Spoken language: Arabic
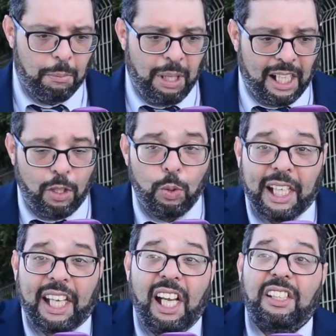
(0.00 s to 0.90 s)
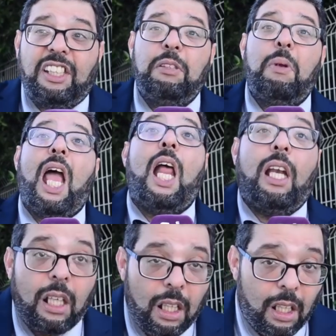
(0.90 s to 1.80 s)
بأن هناك
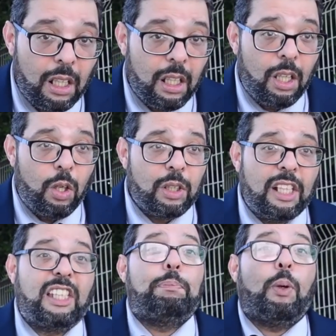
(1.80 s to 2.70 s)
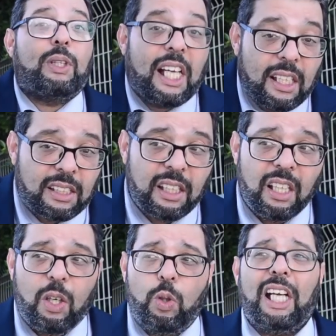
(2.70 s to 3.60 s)
احتمال ديزيبوتيز
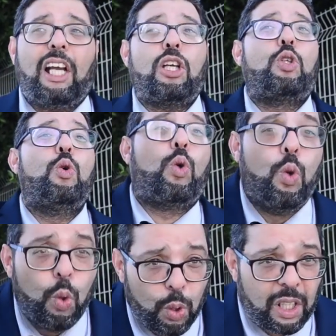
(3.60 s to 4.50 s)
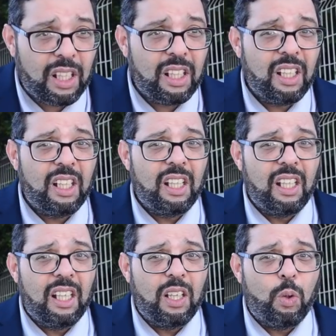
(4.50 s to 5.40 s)
هناك شكوك
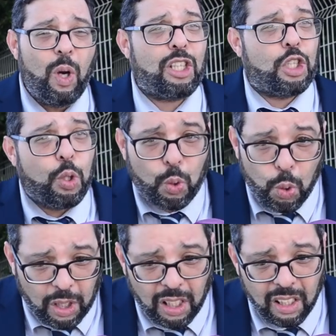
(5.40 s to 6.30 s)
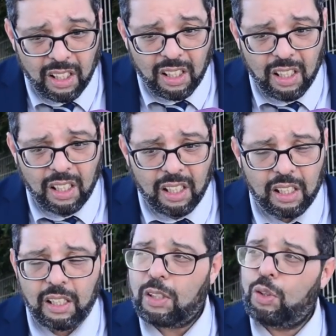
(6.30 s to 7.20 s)
وهذا الشكوك
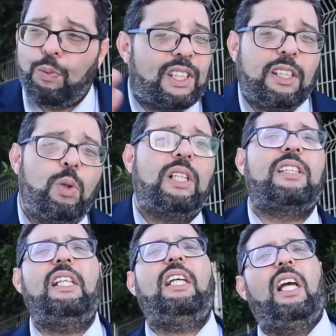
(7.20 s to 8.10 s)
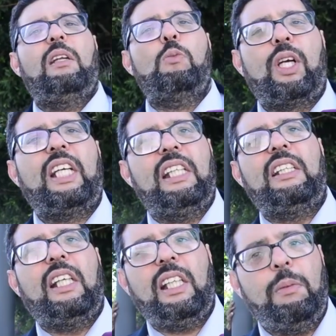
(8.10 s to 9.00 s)
تفسر لصالح الموكلين
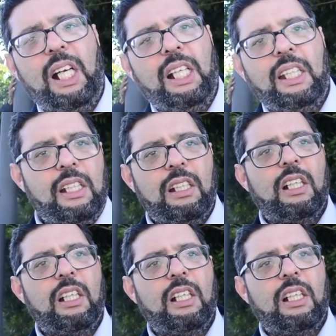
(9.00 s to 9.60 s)
ديالي دابا حاليا